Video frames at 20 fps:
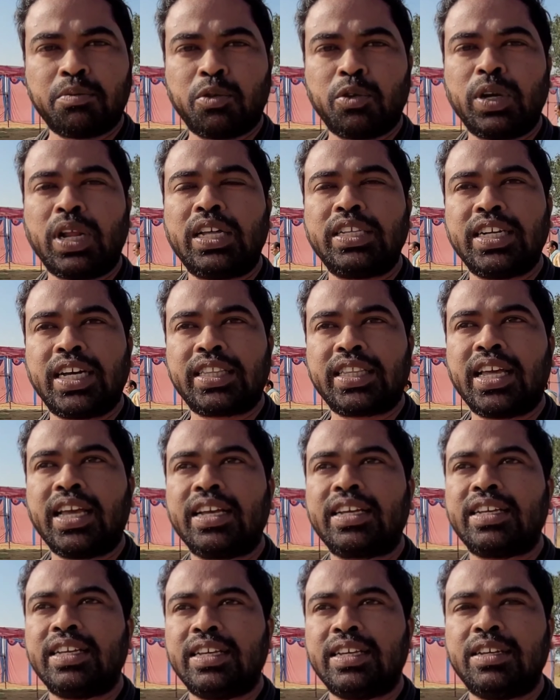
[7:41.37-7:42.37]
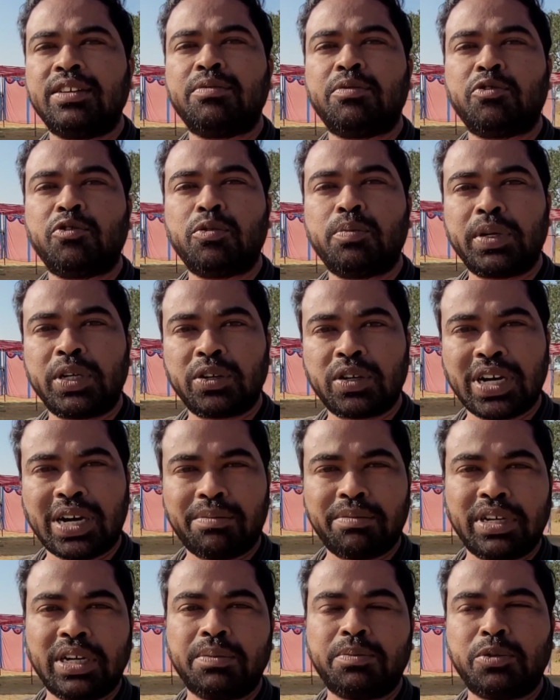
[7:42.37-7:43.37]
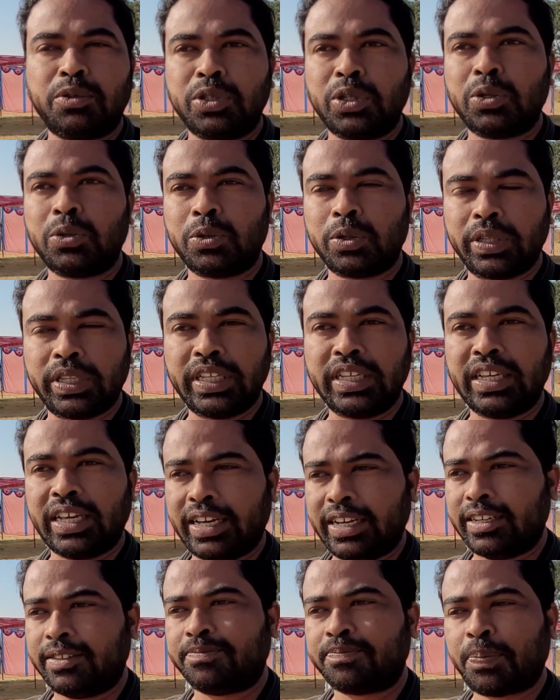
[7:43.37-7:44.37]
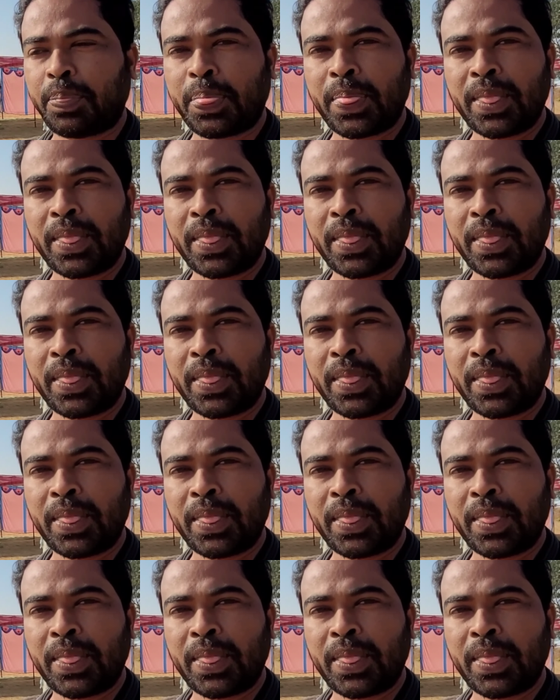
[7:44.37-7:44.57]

बोला जाता है कि वो मनोकामना पूर्ण होती है